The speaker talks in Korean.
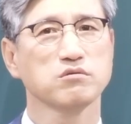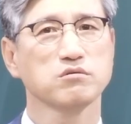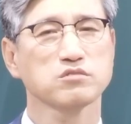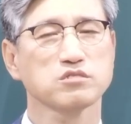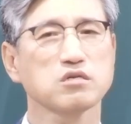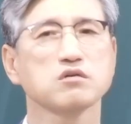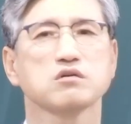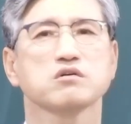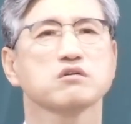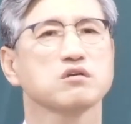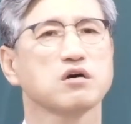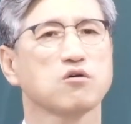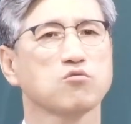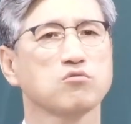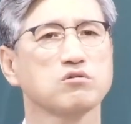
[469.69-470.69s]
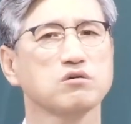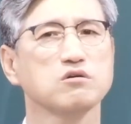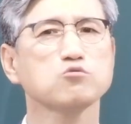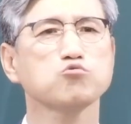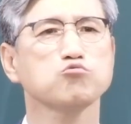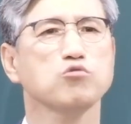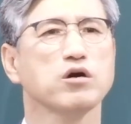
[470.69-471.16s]
선거를 하고
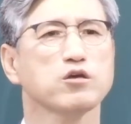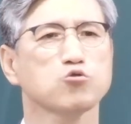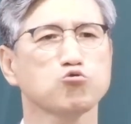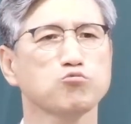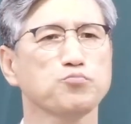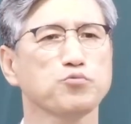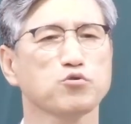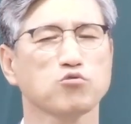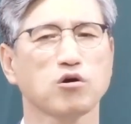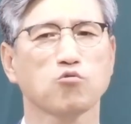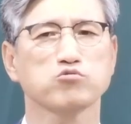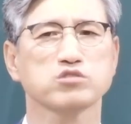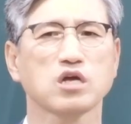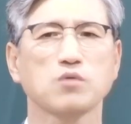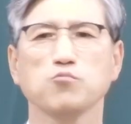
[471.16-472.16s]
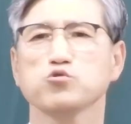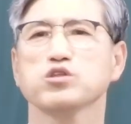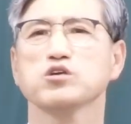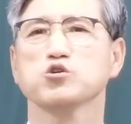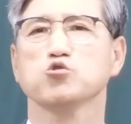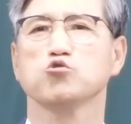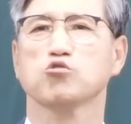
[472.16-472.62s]
엉뚱하게 투표를 하고
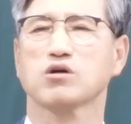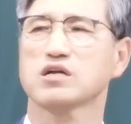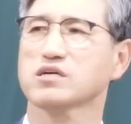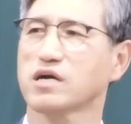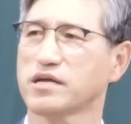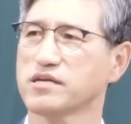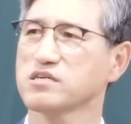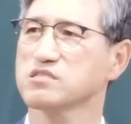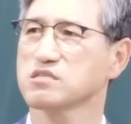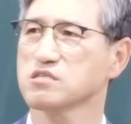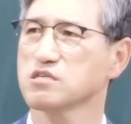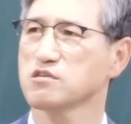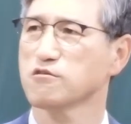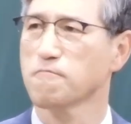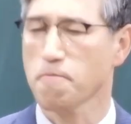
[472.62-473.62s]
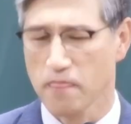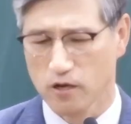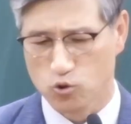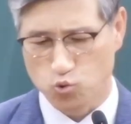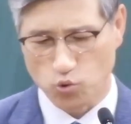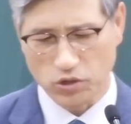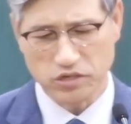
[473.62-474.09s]
잘못된 길로 갈 가능성이
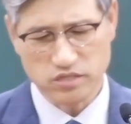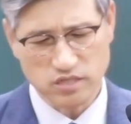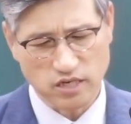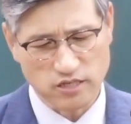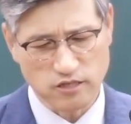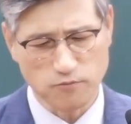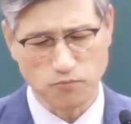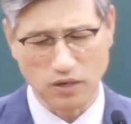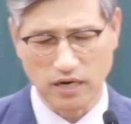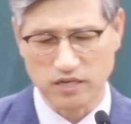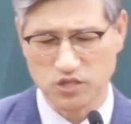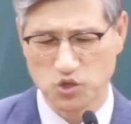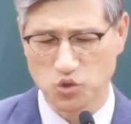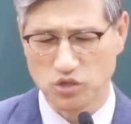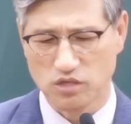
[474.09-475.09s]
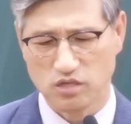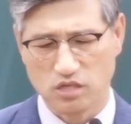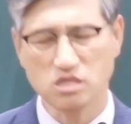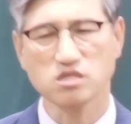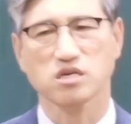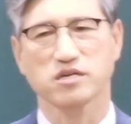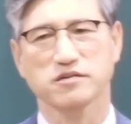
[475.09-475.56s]
굉장히 많이
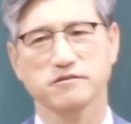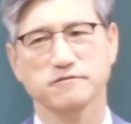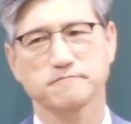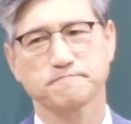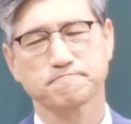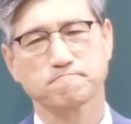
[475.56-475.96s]
있다는 거예요.